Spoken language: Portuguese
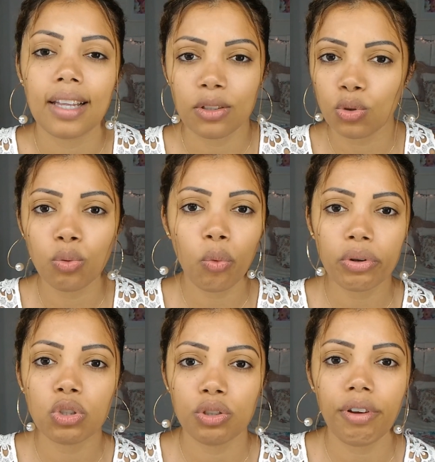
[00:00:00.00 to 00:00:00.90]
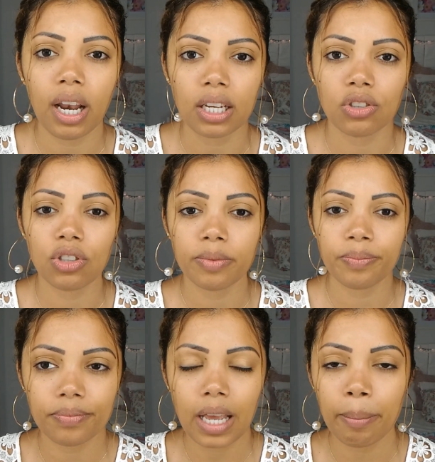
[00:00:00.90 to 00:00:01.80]
Tá tudo muito diferente.
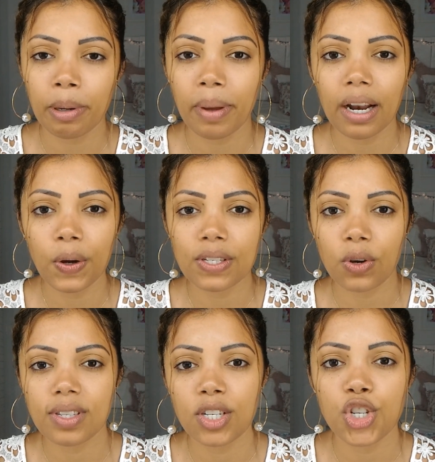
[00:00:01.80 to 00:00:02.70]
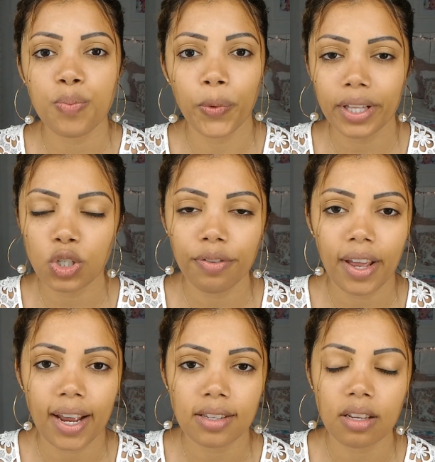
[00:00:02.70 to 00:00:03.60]
A primeira coisa que eu senti muita
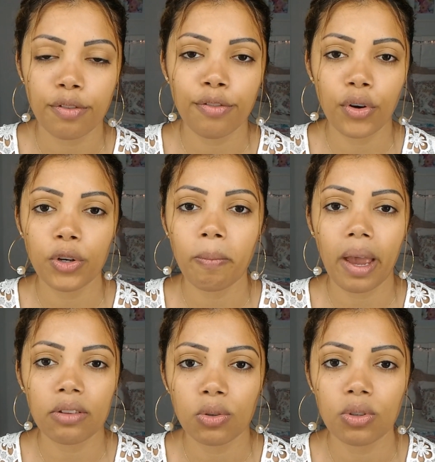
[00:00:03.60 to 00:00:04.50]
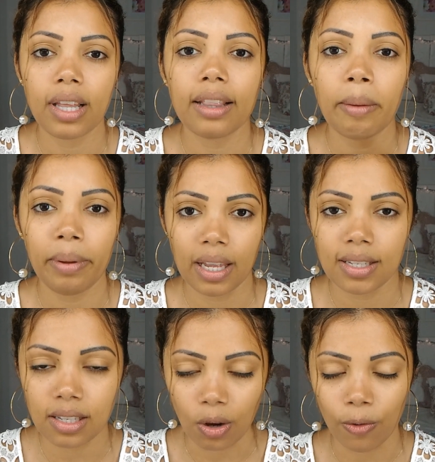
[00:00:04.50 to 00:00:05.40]
diferença foi no método da
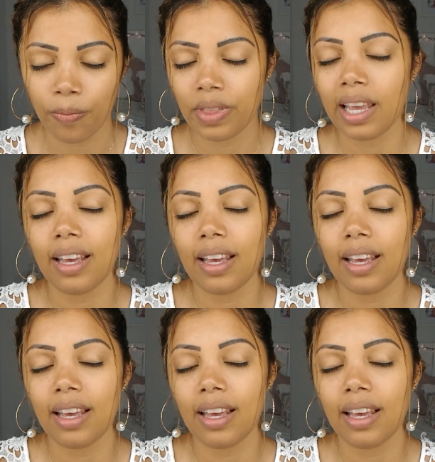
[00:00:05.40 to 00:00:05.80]
depilação.